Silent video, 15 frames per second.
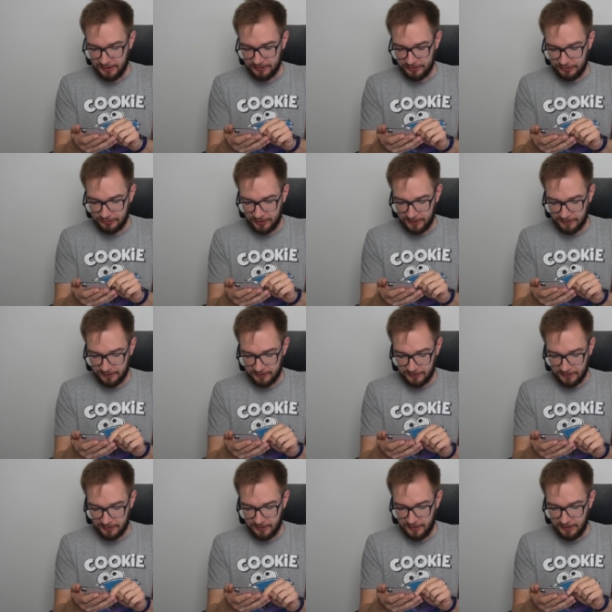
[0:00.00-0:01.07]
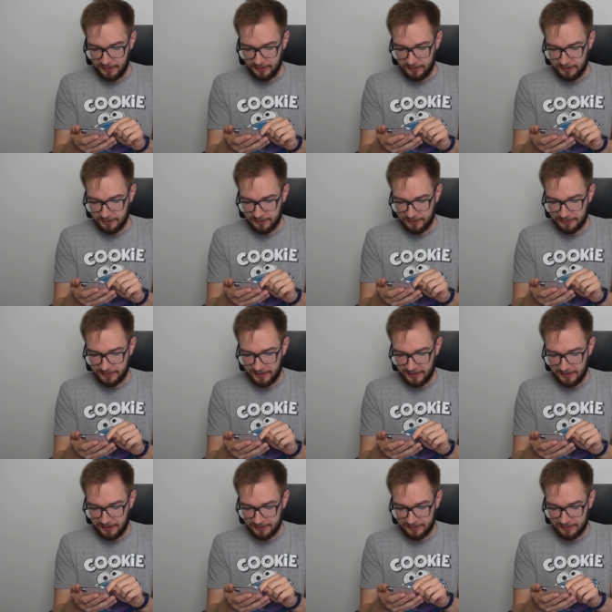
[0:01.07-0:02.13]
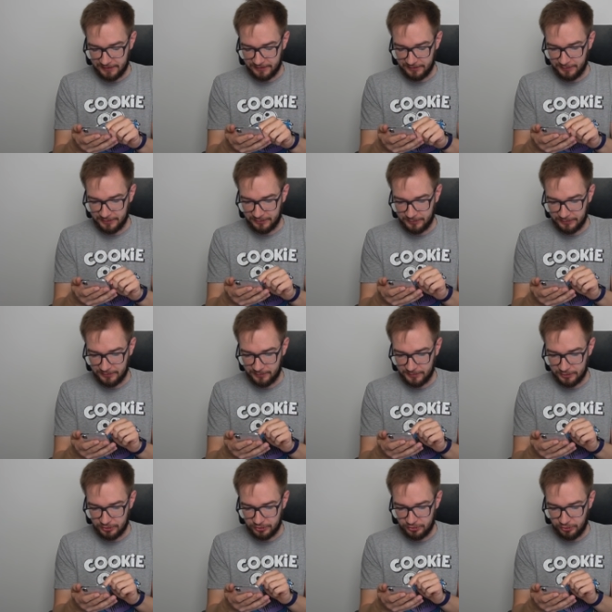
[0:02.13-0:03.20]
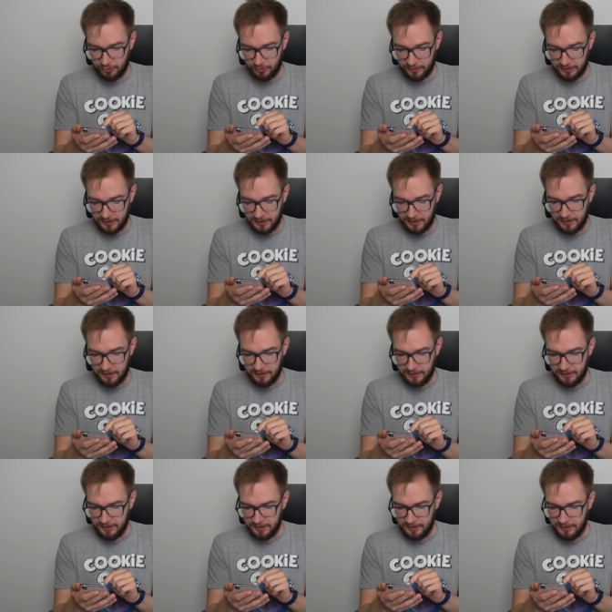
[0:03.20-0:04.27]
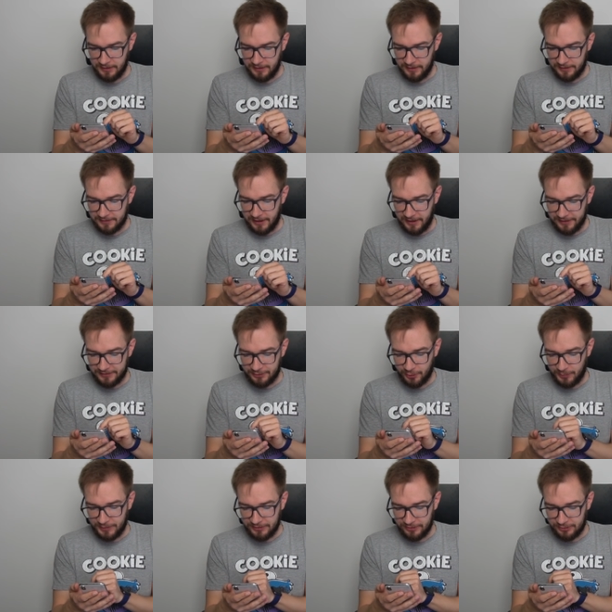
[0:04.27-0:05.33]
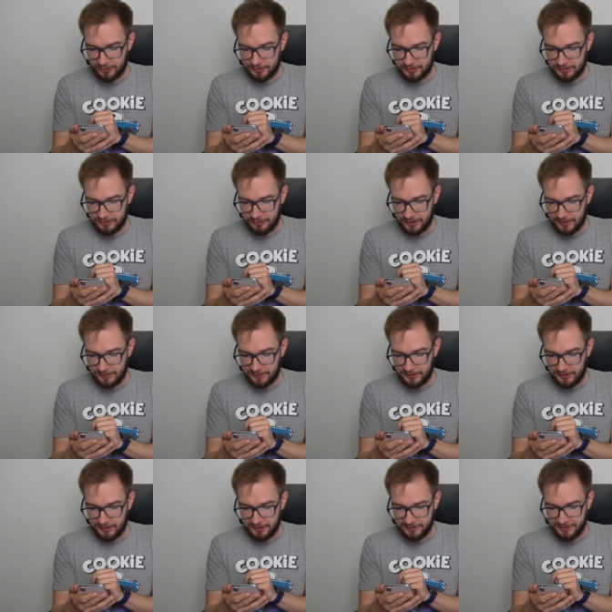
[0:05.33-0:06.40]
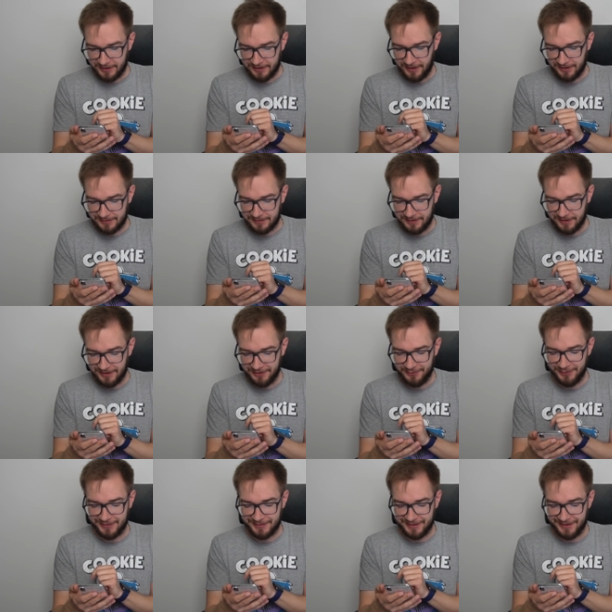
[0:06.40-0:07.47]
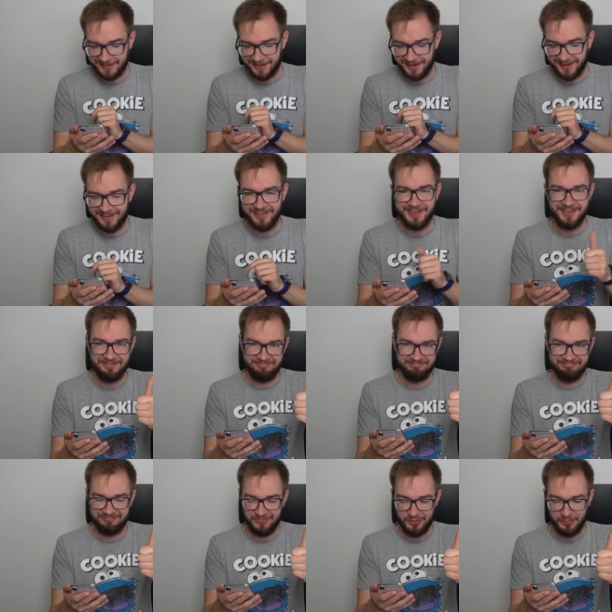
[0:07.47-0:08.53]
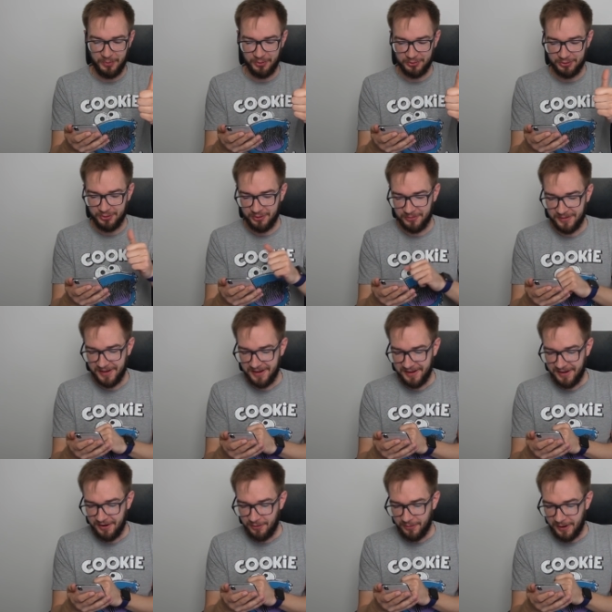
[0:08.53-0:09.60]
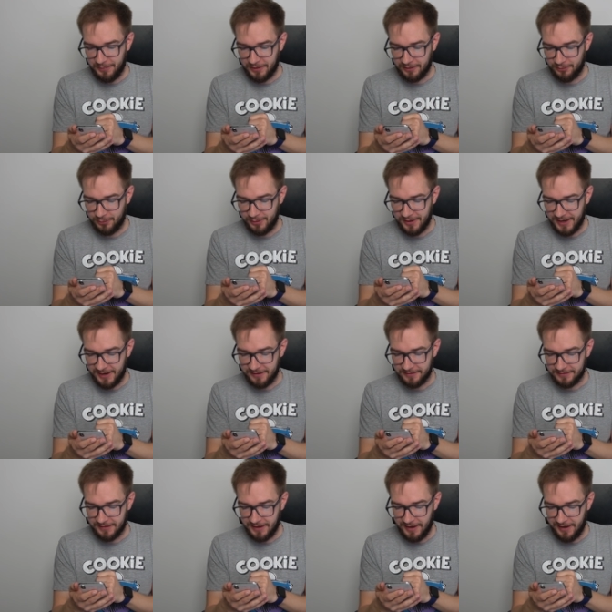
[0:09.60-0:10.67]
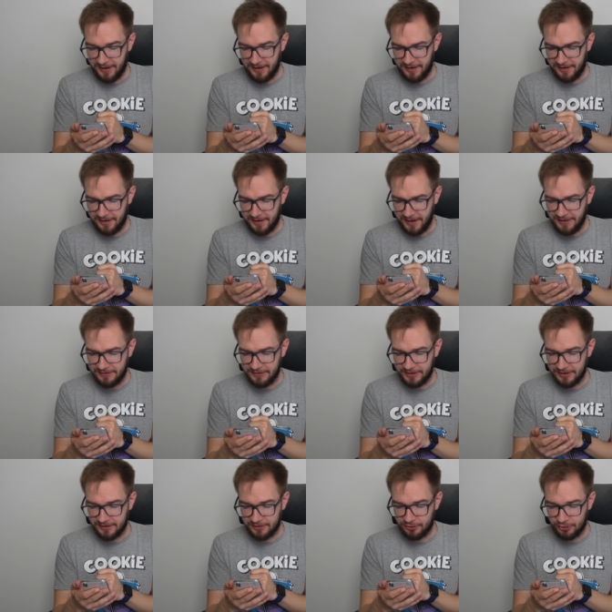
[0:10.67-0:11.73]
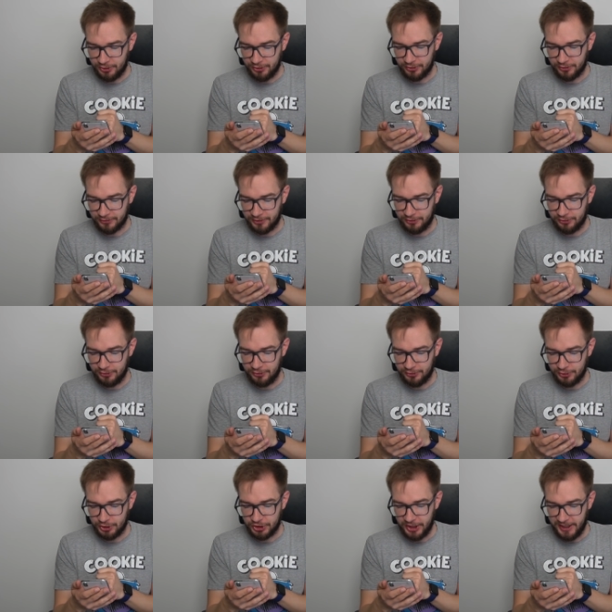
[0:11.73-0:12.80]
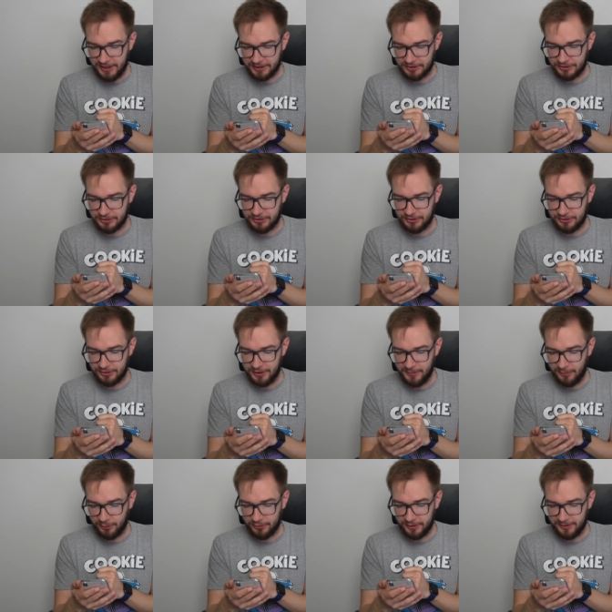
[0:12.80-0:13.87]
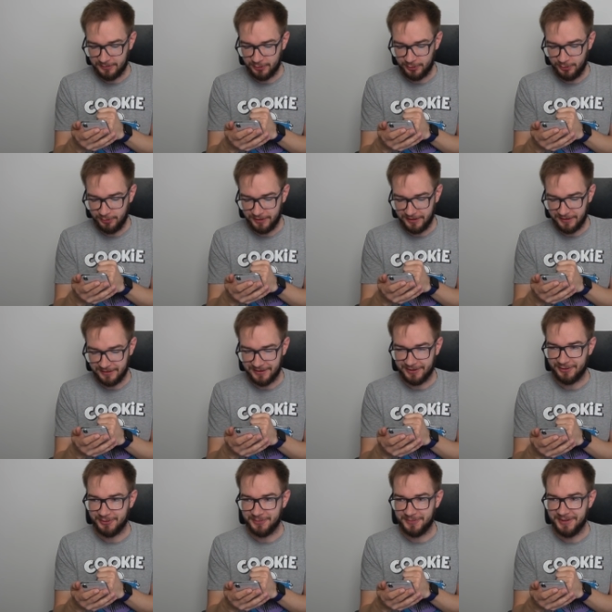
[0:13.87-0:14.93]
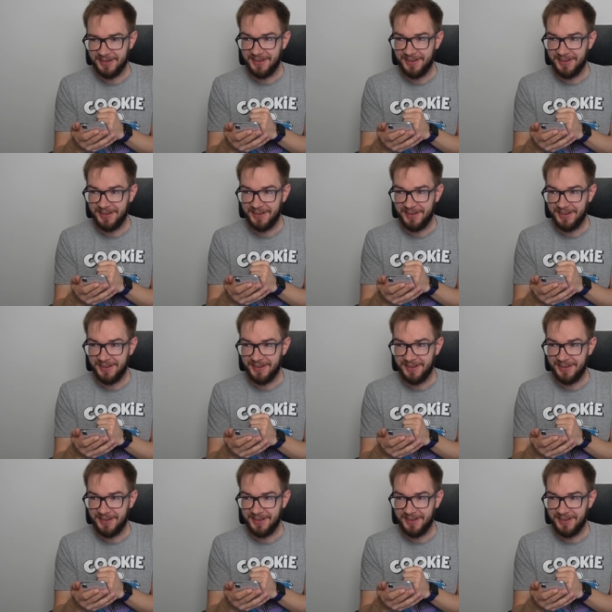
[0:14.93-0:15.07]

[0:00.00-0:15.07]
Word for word: tysięcy e, Stardasta. Zobaczmy sobie Journal. Tak, 150 tysięcy Stardasta, więc generalnie spoczko. Łapka w górę. E, rating 3036, czyli poszedłem do góry za tą